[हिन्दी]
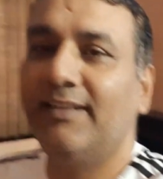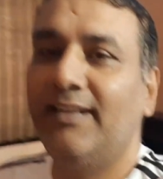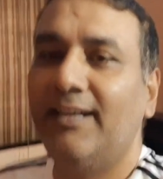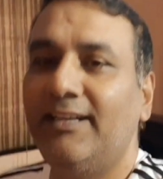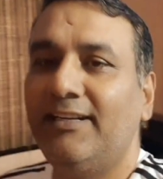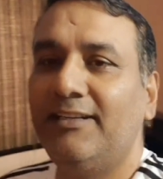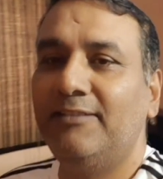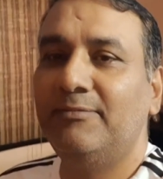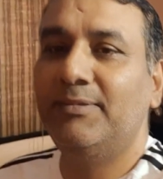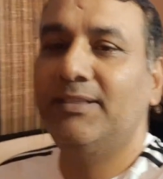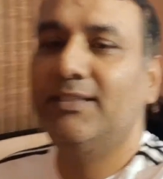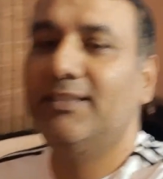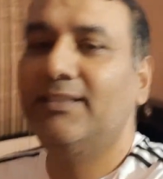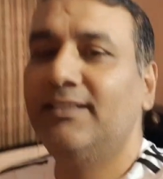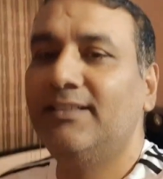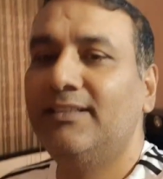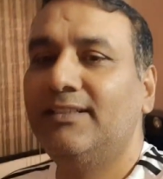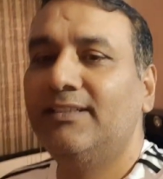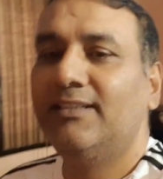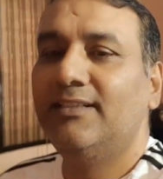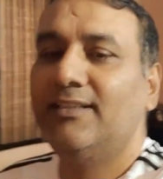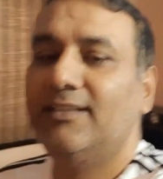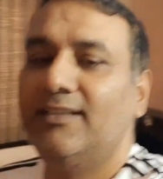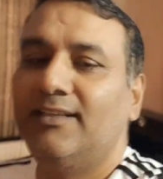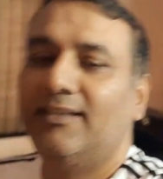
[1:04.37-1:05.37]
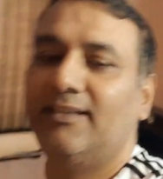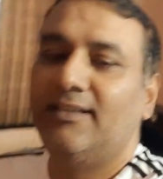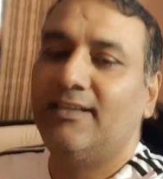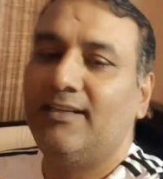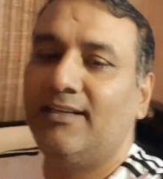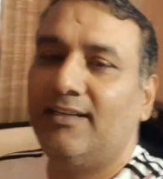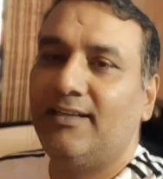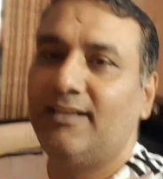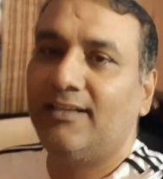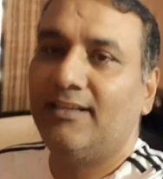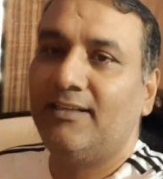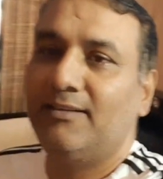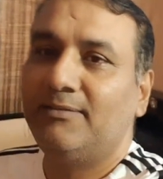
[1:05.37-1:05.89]
नाइट में
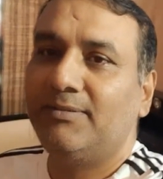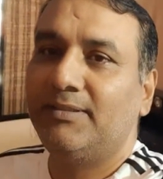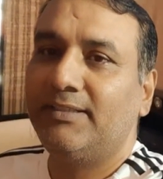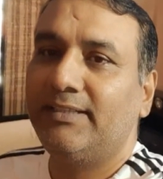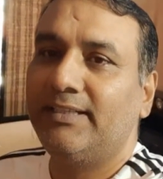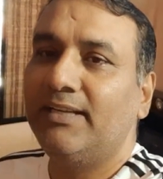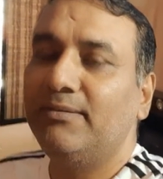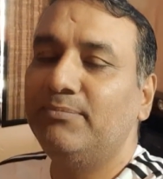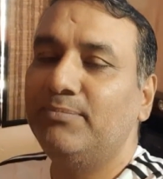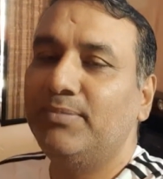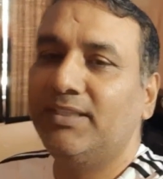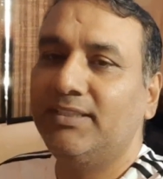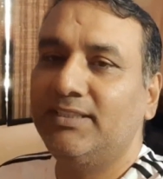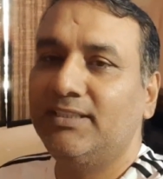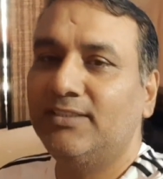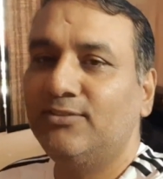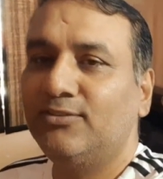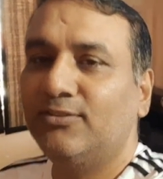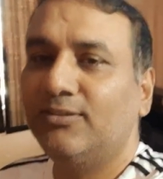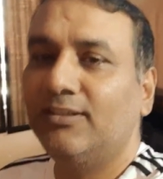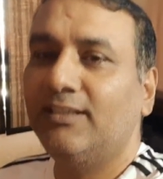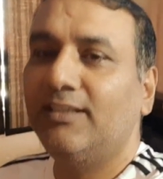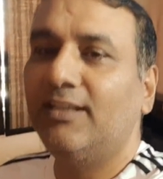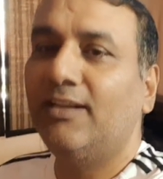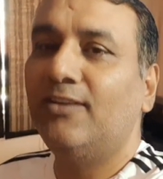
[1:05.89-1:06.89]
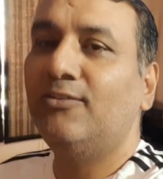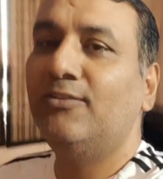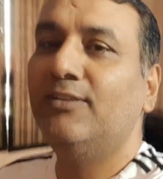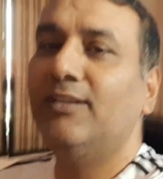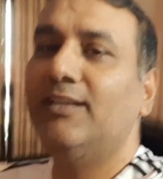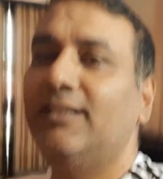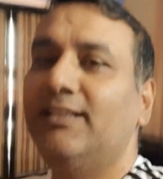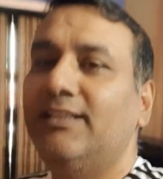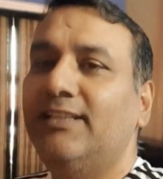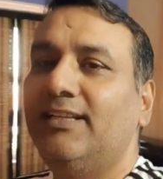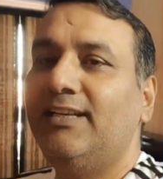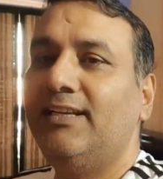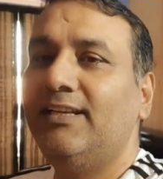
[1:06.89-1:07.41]
हाँ बट टेम्परेचर थोड़ा
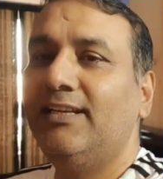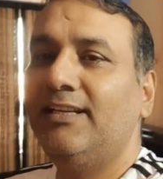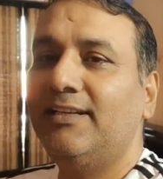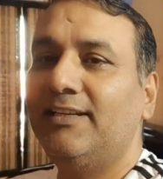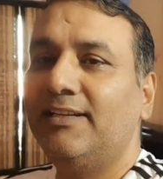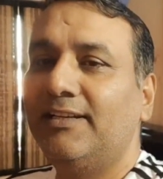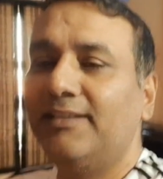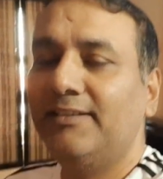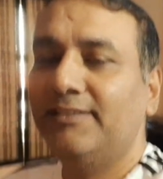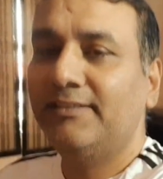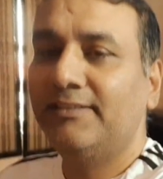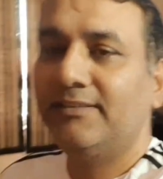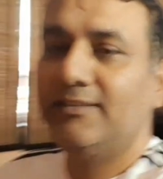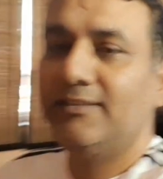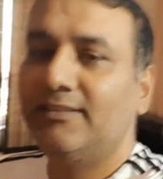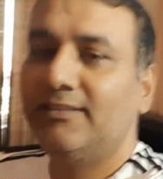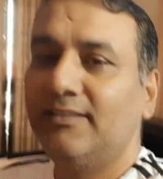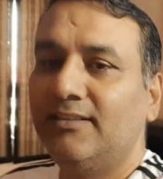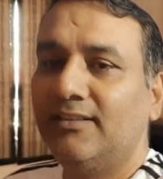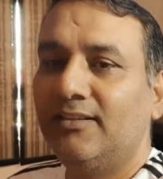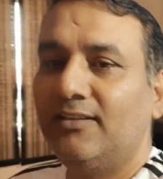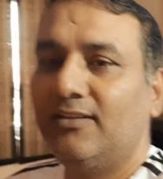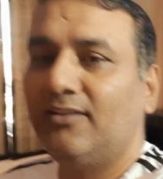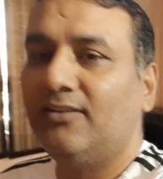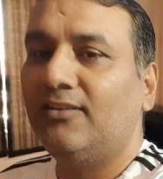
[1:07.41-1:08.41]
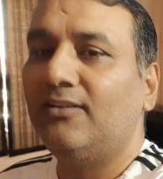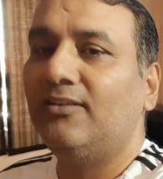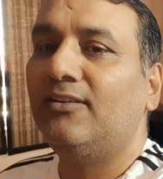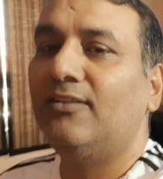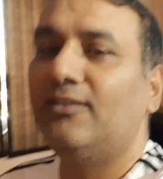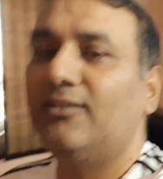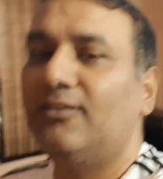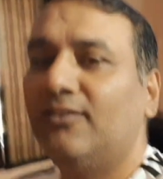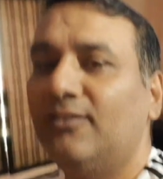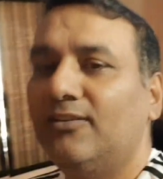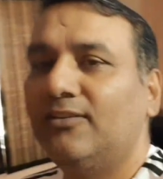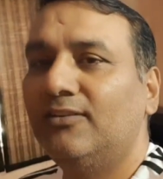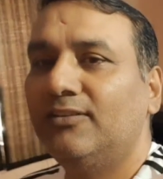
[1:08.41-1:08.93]
डाउन है दिल्ली का
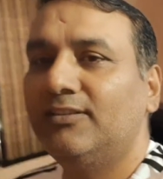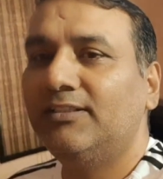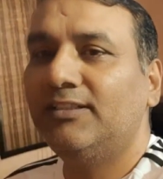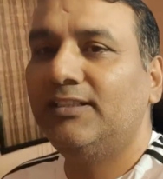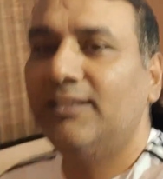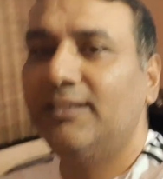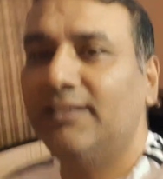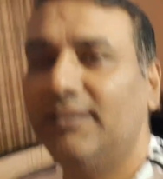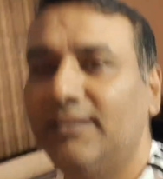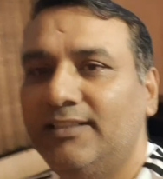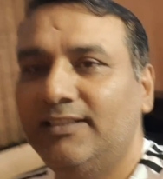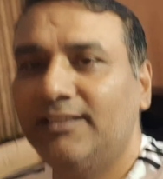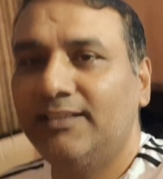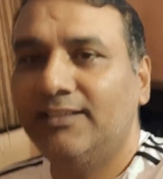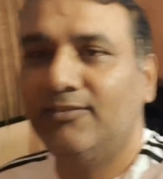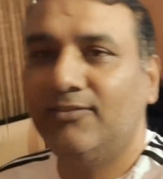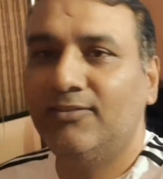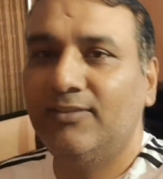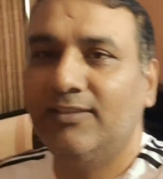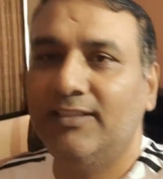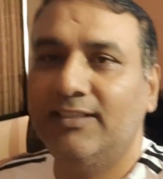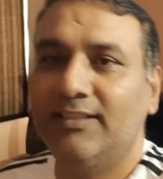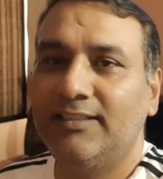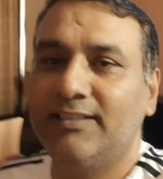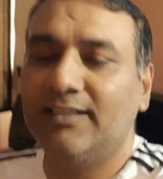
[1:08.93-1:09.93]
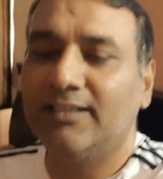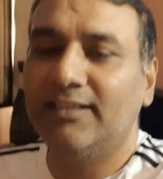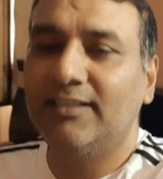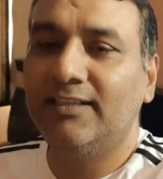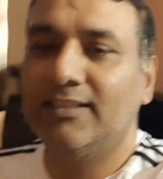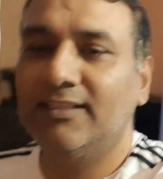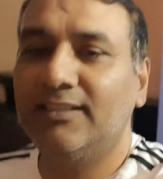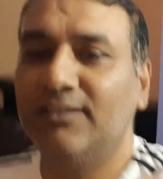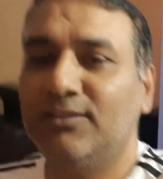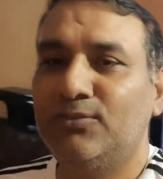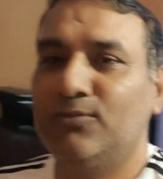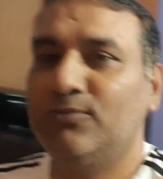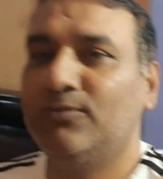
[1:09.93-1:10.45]
और धीरे धीरे जो है
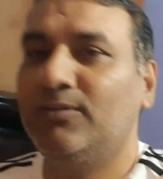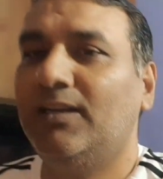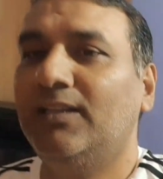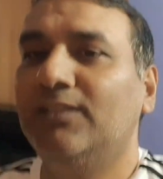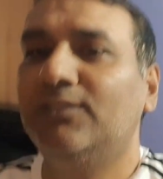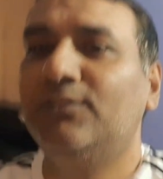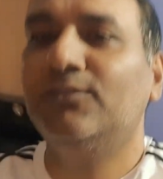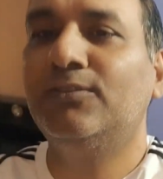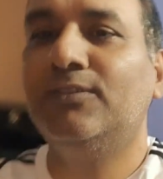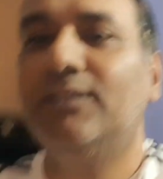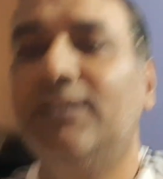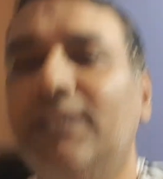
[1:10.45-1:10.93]
ठंड की शुरुआत